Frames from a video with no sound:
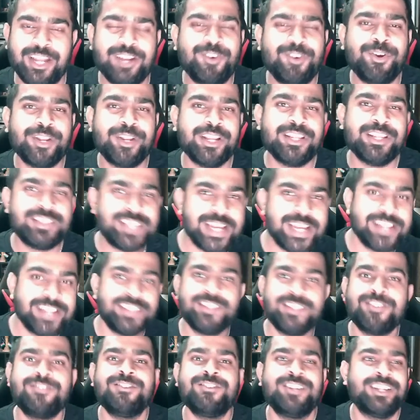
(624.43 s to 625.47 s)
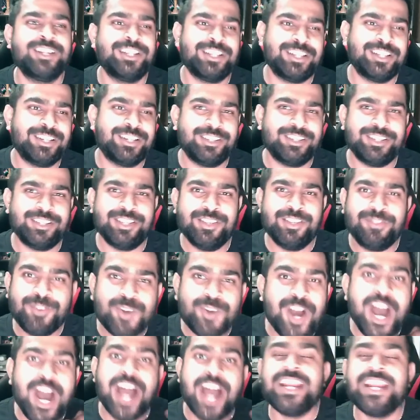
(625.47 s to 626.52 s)
ஒரு ஸ்டெட் இஃப்
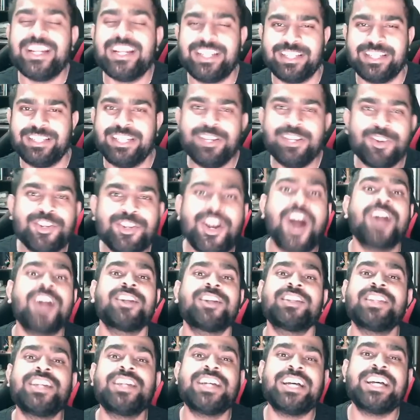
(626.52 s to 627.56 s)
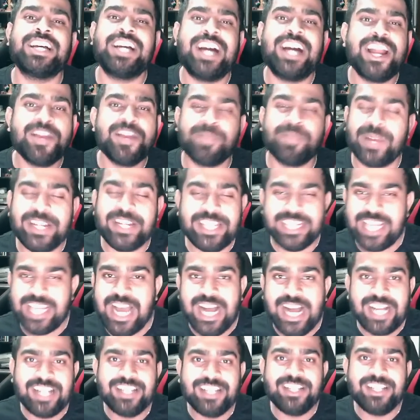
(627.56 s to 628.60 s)
யூ ஏர்ன் இட் நீ ஒரு டாக்டர் ஏர்ன்
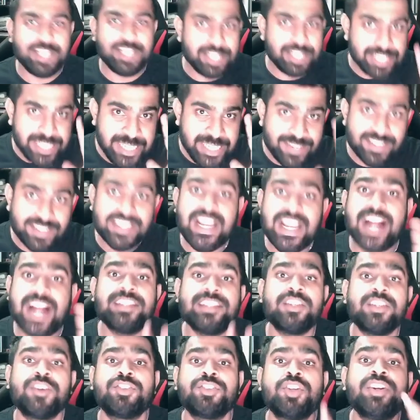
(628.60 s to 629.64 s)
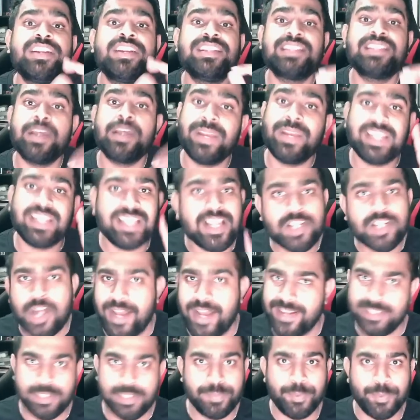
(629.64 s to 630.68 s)
பண்ணிட்டீனா நீ வந்து அடுத்த வருஷம் டிசம்பர்ல தான்
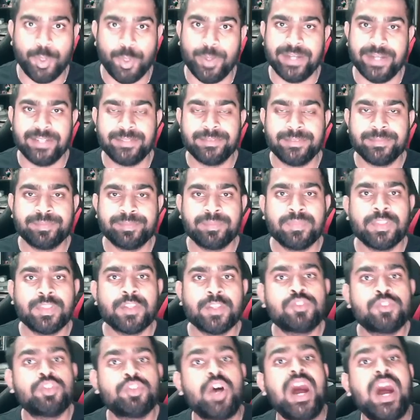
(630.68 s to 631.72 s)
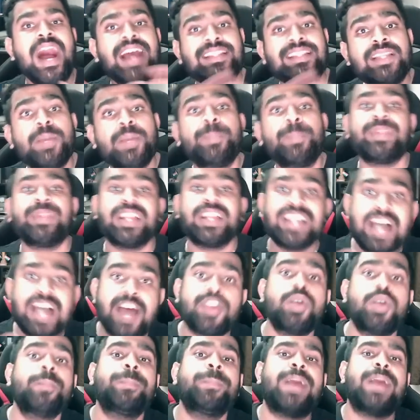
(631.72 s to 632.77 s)
காலேஜுக்கு போவ ஸோ அது
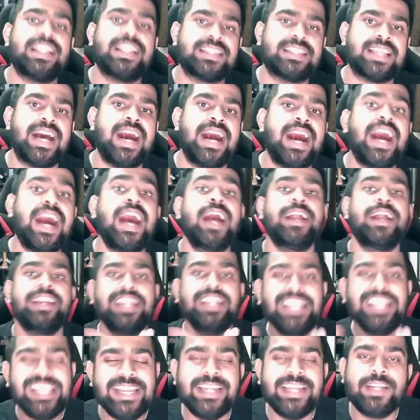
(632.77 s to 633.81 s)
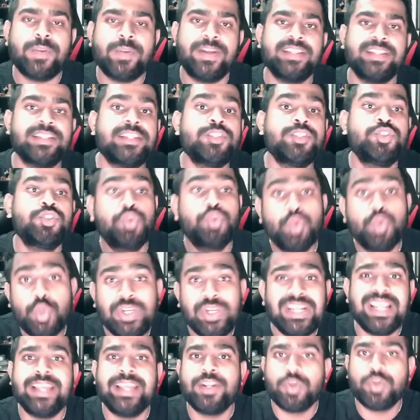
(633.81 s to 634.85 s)
பிரகாரம் பார்த்தா நீட் வந்து
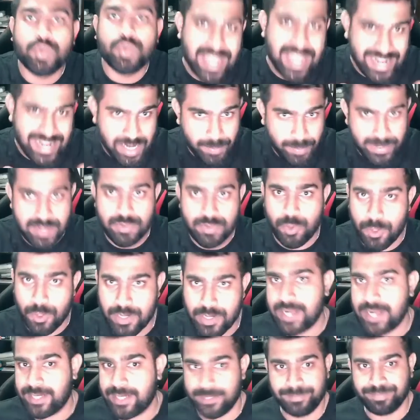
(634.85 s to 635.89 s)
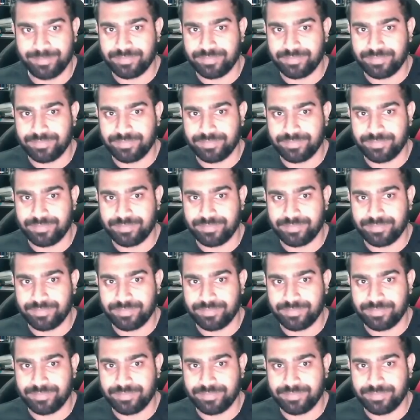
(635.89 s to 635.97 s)
ஜூன்ல இருக்கும் நிறைய பேர் சொல்றாங்க